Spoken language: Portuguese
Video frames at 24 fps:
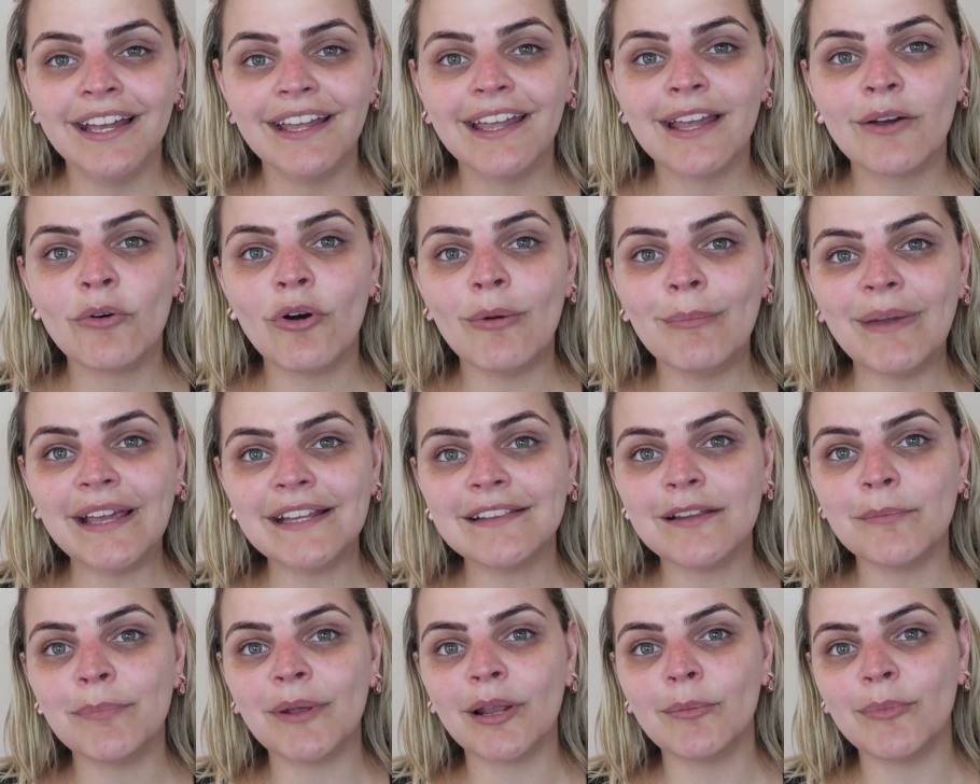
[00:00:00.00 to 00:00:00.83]
E
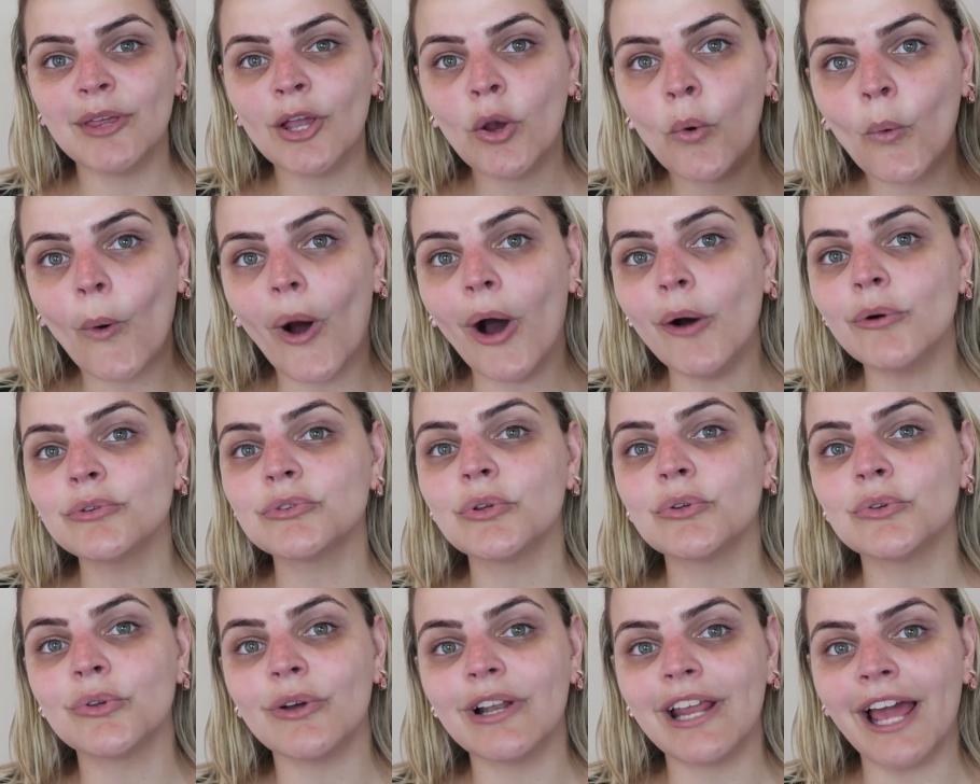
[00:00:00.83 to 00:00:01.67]
comenta para mim qual
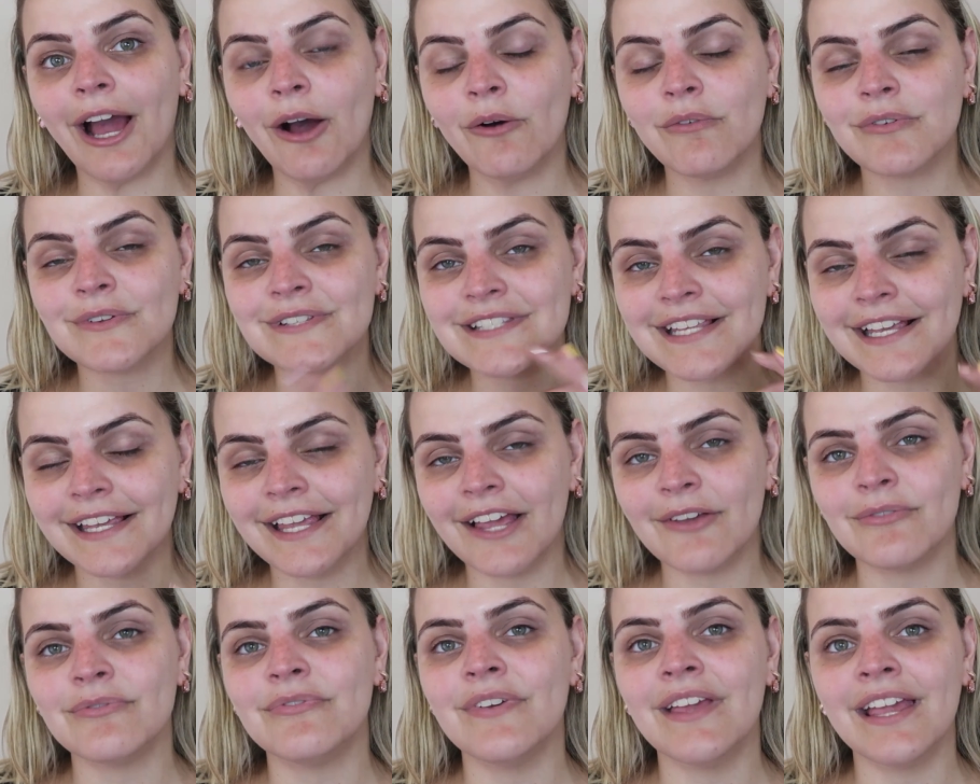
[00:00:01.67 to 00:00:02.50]
tutorial você
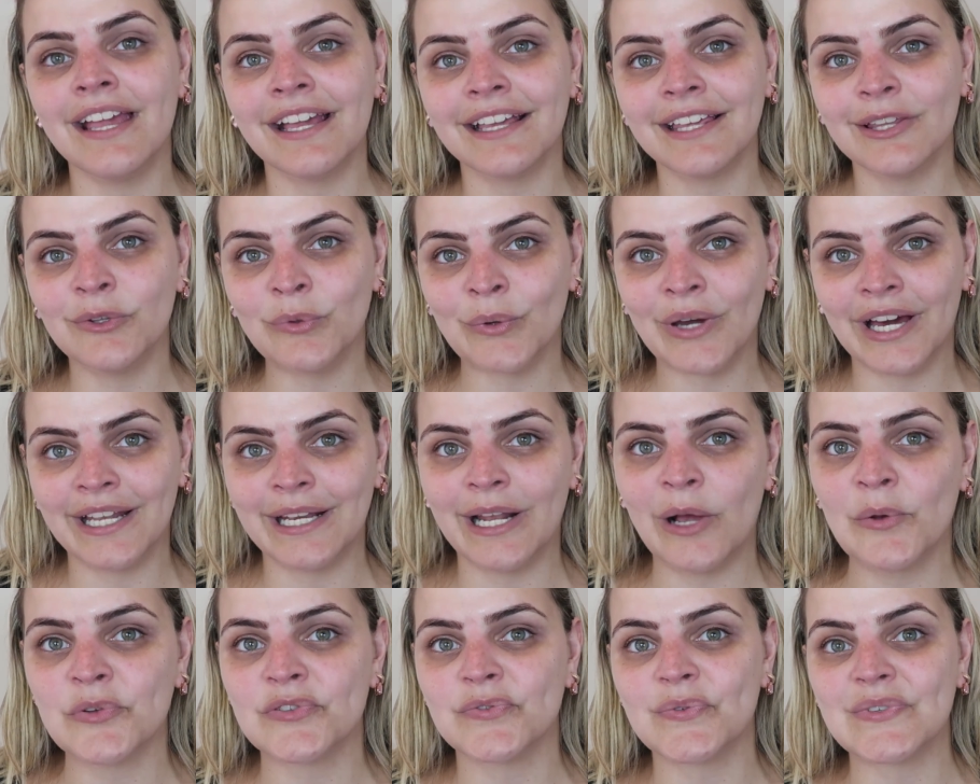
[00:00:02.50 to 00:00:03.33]
quer ver aqui no
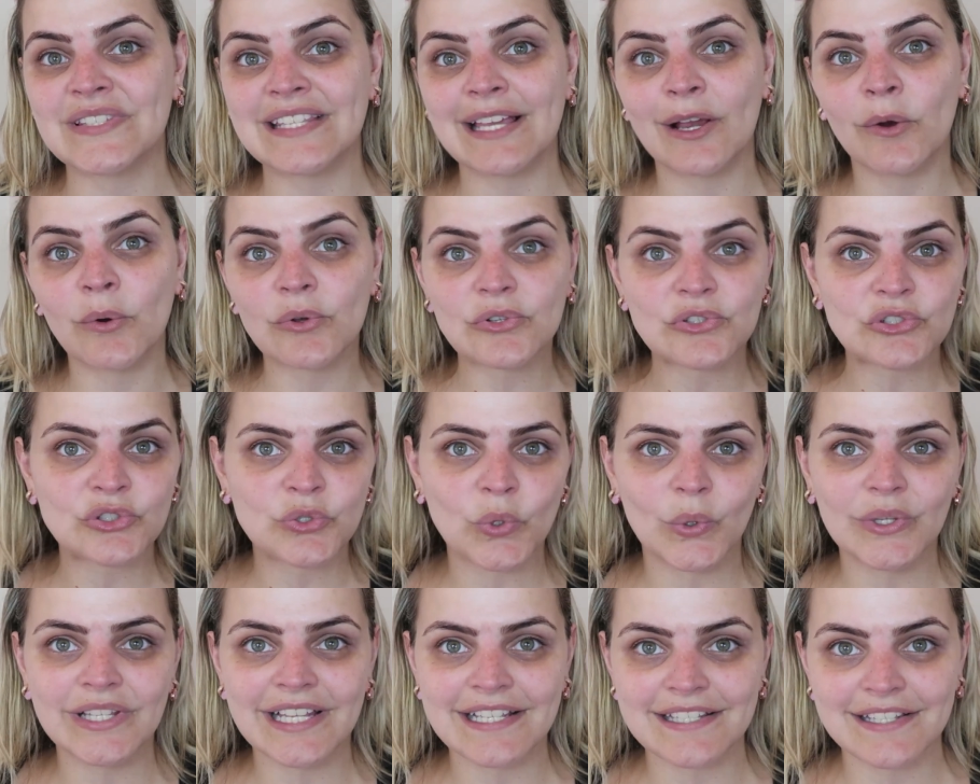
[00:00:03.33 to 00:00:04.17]
canal, se você
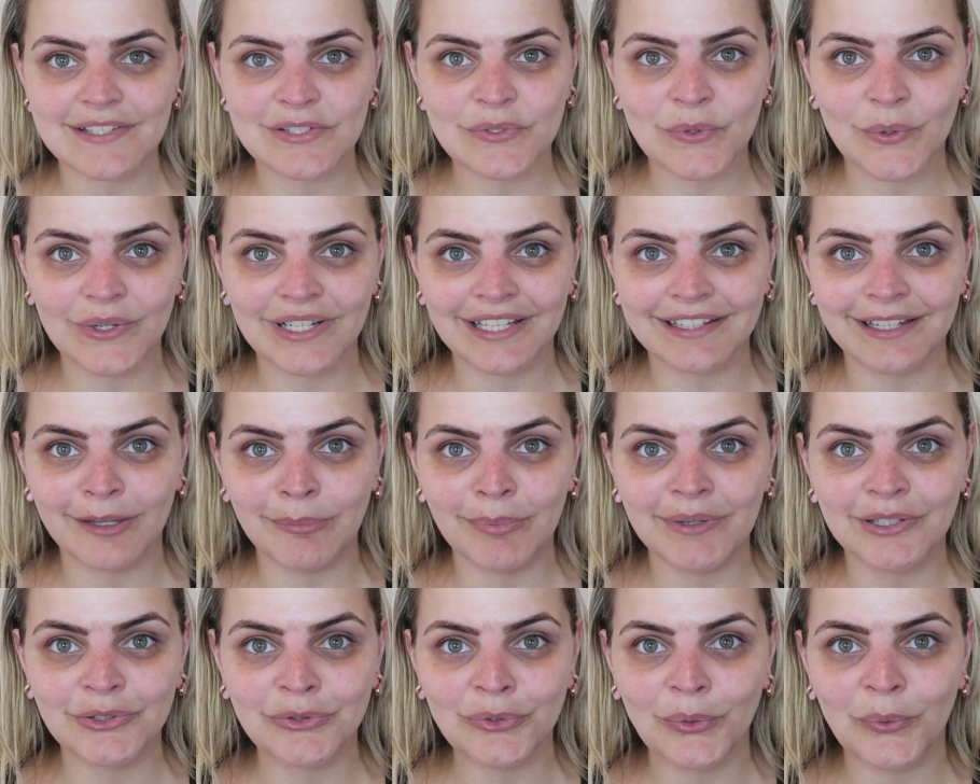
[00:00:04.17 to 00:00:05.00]
gostou dessa escolha da
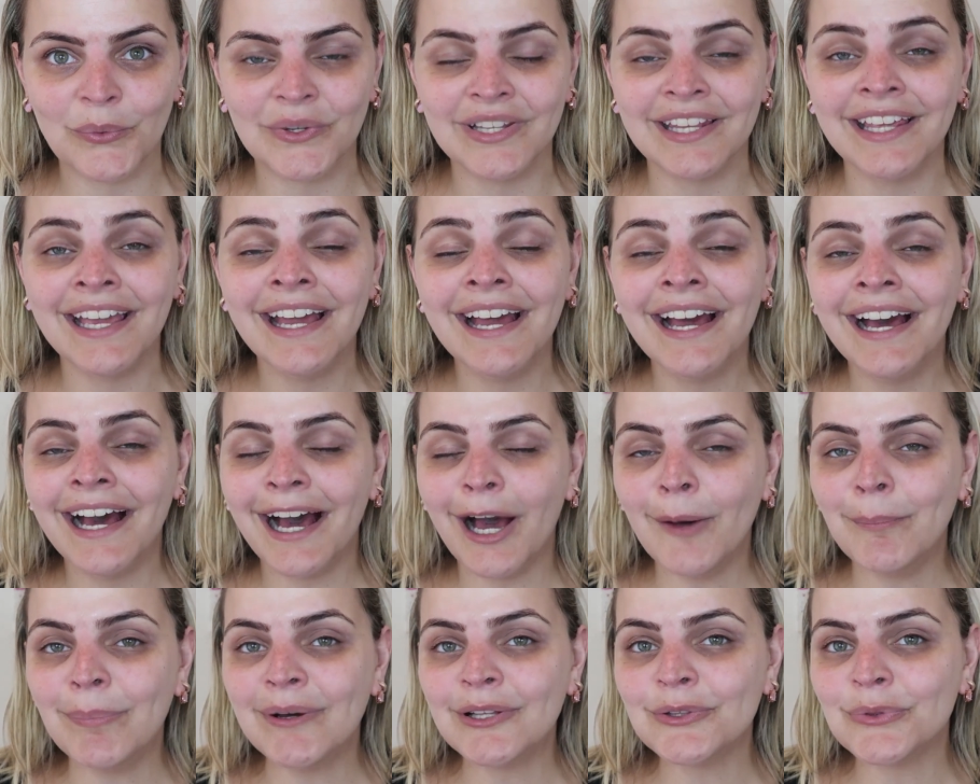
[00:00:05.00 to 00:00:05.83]
Pantone.
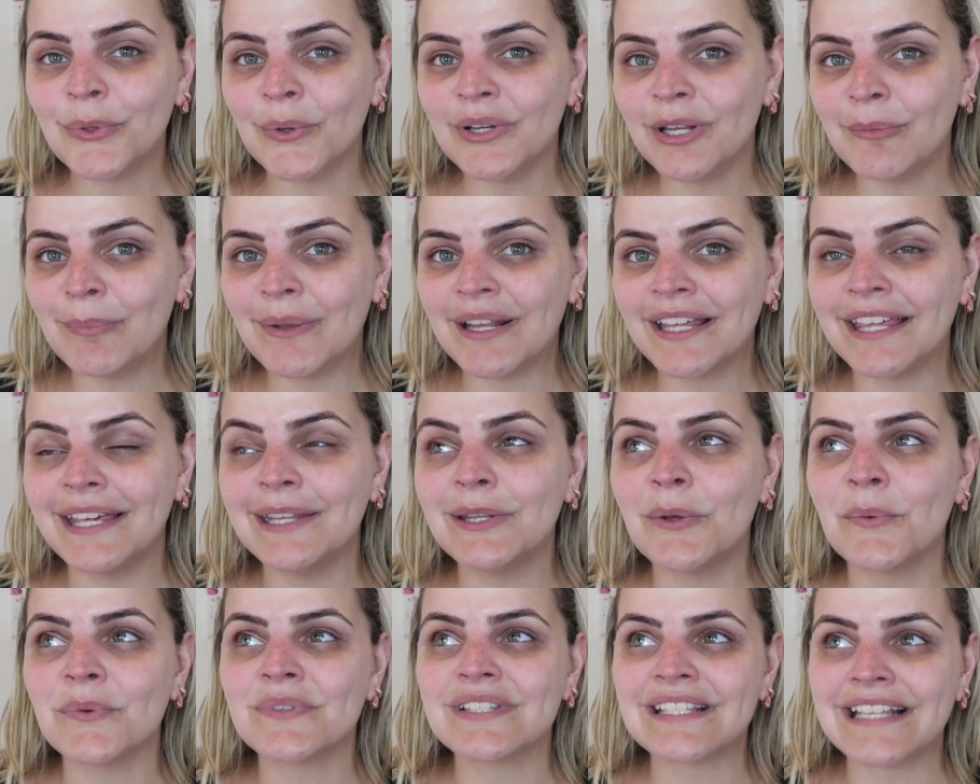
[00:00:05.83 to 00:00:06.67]
A Pantone, para
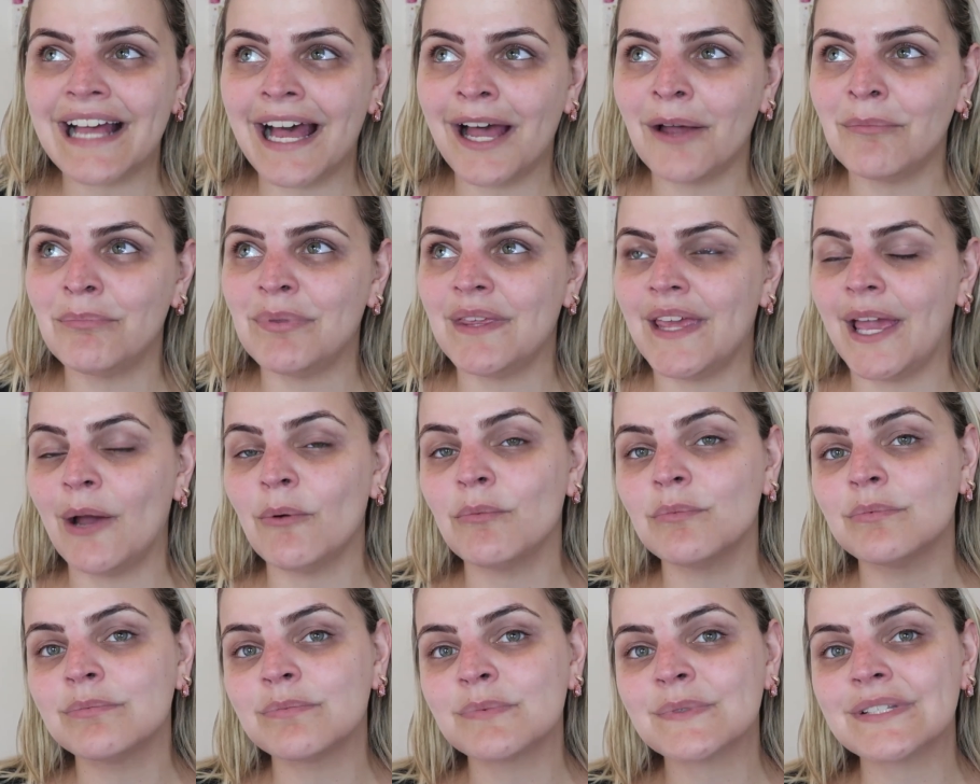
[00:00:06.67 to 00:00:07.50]
quem não sabe, é
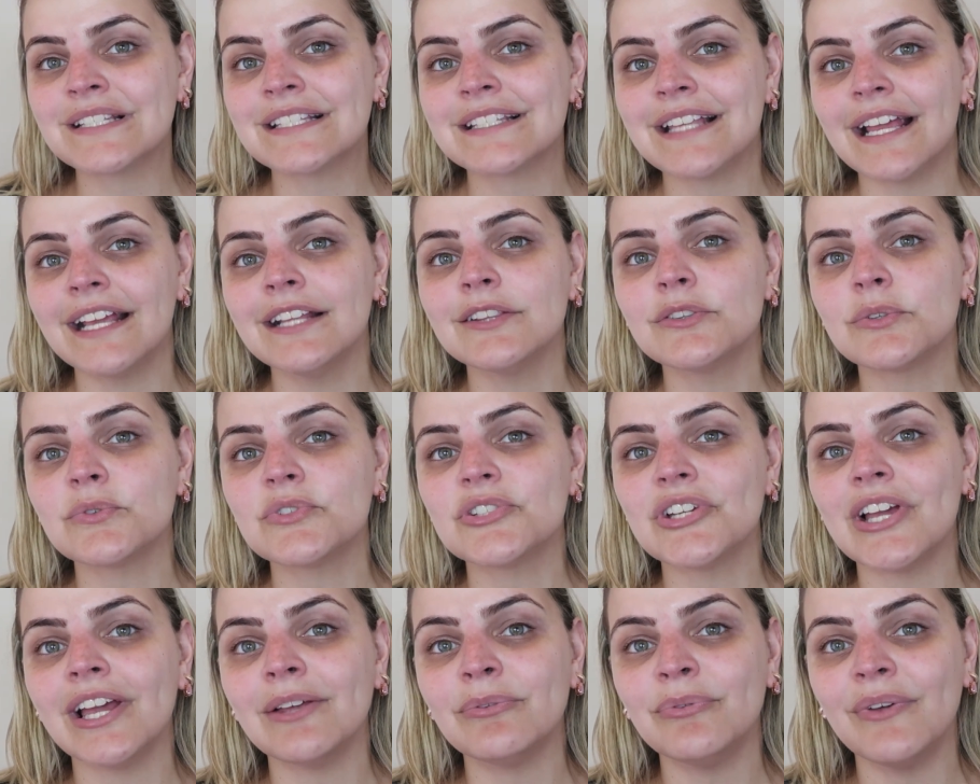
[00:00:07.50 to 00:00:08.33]
um centro
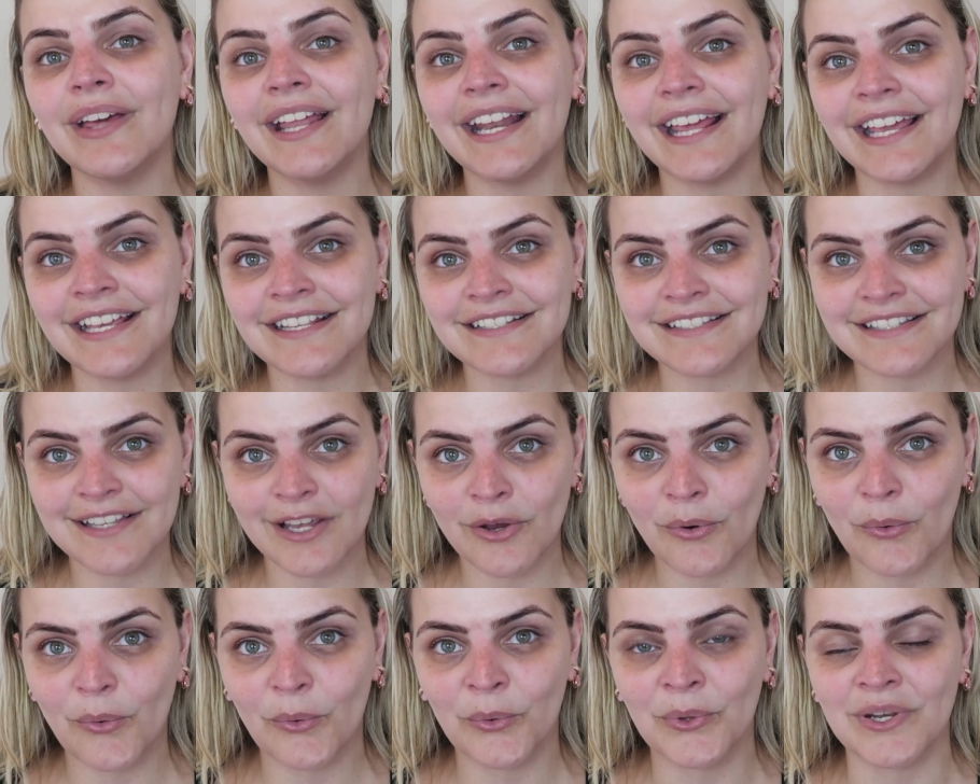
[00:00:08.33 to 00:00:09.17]
de referência
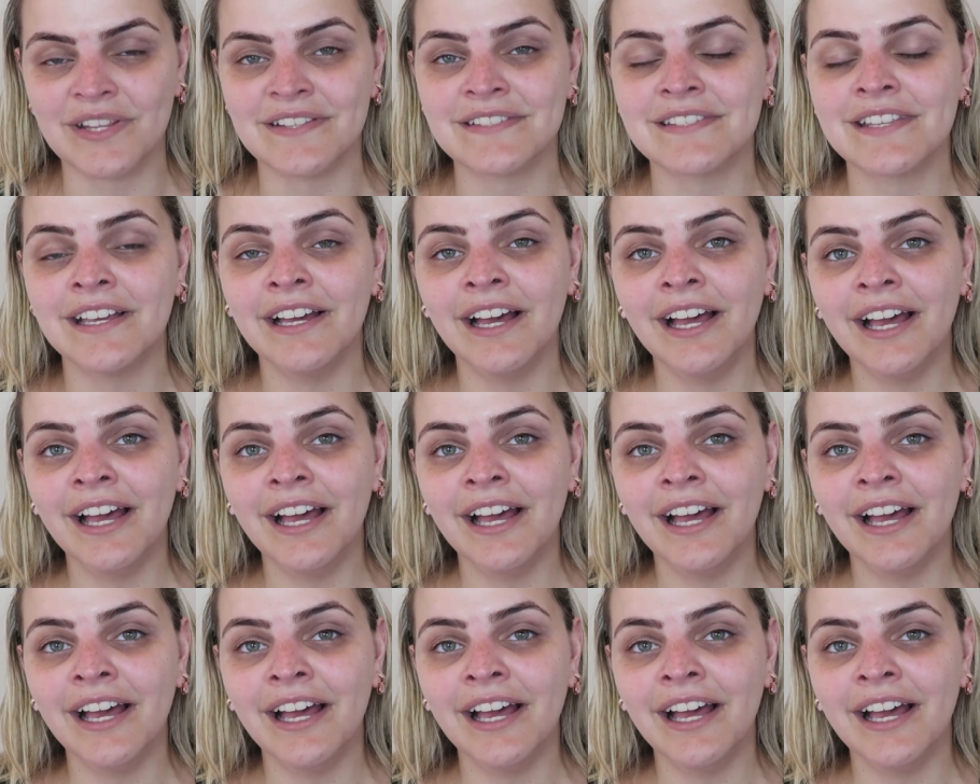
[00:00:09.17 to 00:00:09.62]
em cores.